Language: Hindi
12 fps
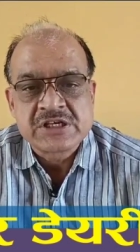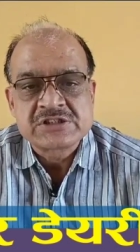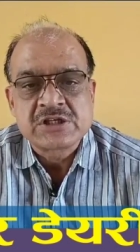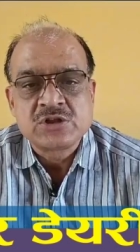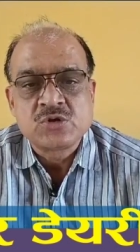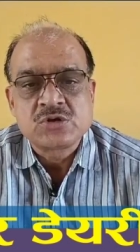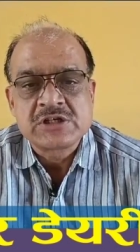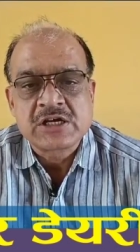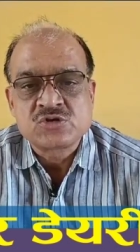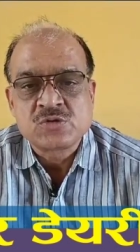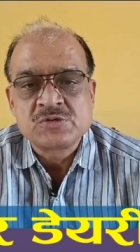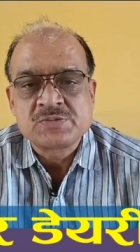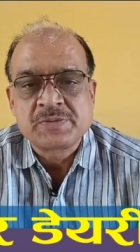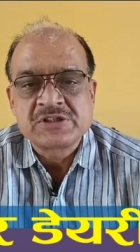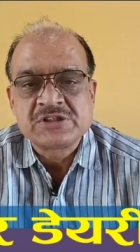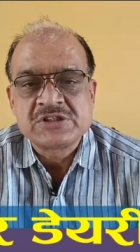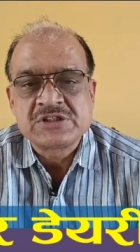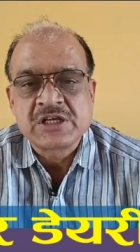सेशन
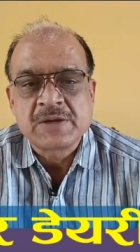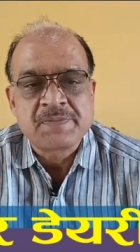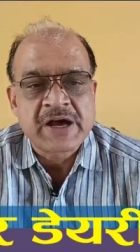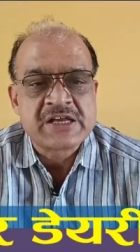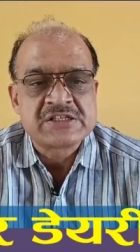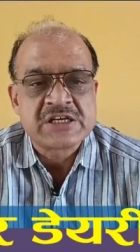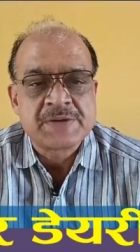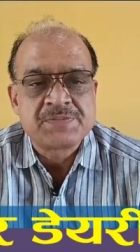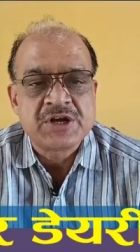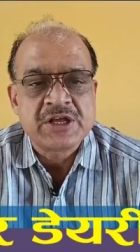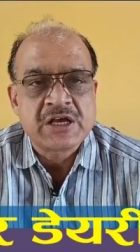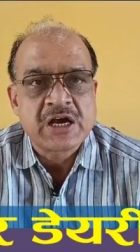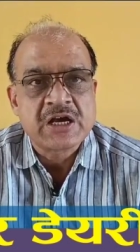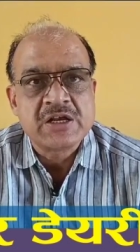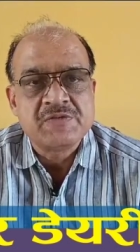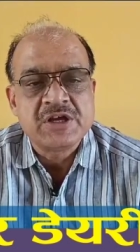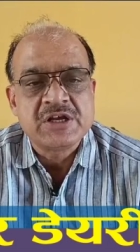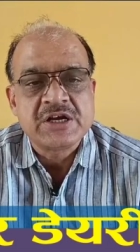2024-25 से फायर सेफ्टी
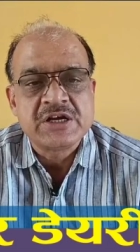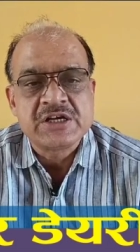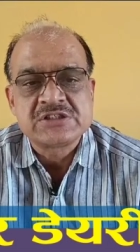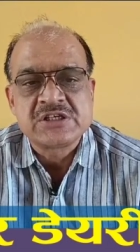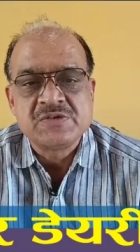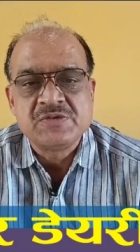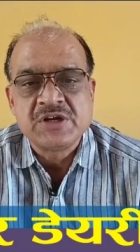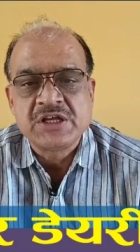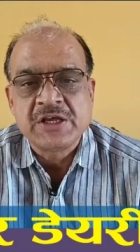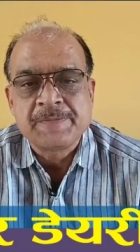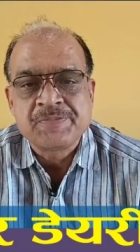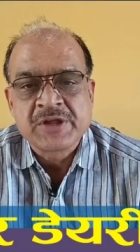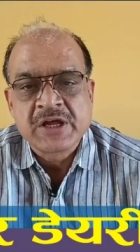अग्निवीर इंडस्ट्री वीर की